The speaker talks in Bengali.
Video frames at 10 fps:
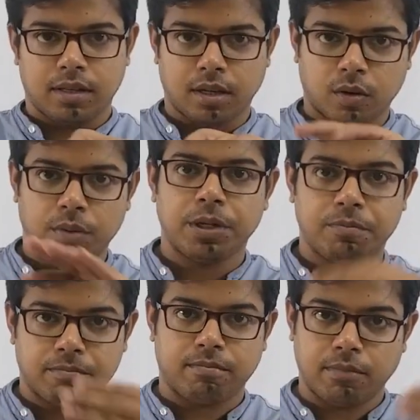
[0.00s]
দেখো আমি
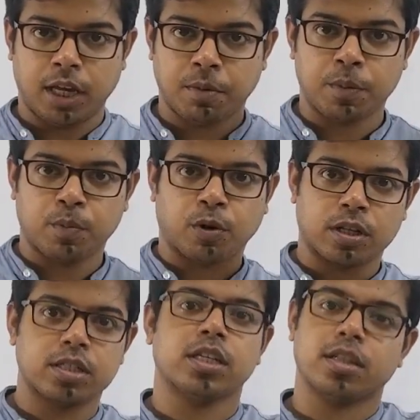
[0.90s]
এভাবে
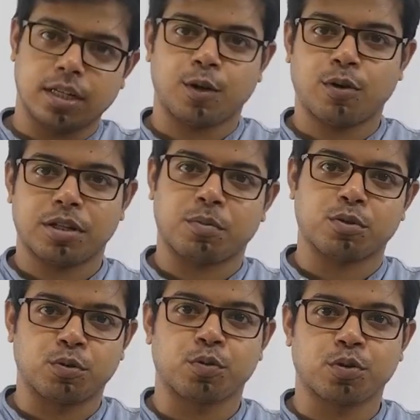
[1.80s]
পড়াচ্ছি ঠিক করে দেবো
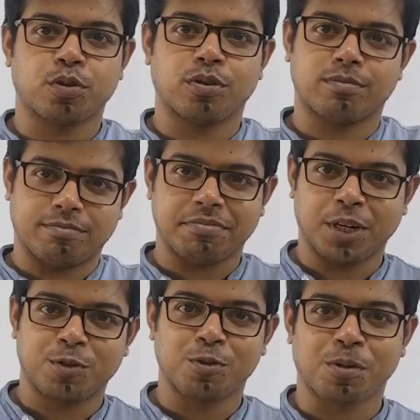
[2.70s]
সূত্র
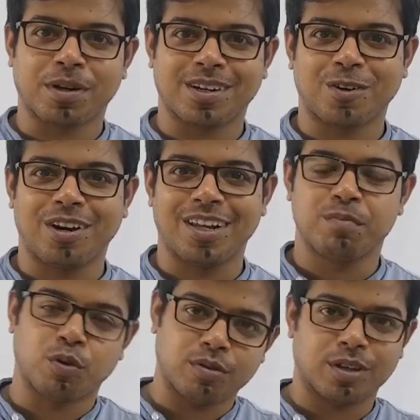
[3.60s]
একটু উল্টোপাল্টা করে
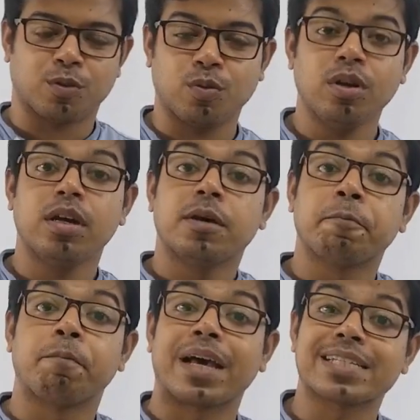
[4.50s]
লিখবো কিন্তু
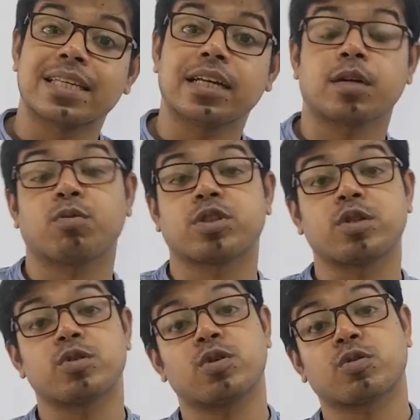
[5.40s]
বেসিকটা
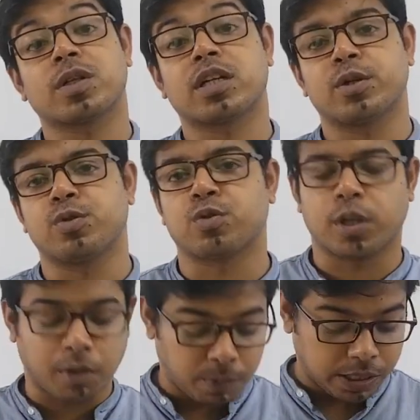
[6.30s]
বোঝার জন্য তোমাদেরকে সূত্রে
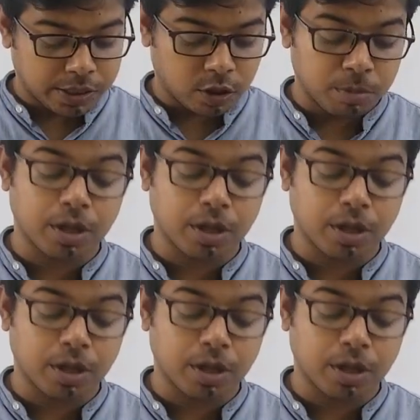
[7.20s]
এভাবেই লিখতে হবে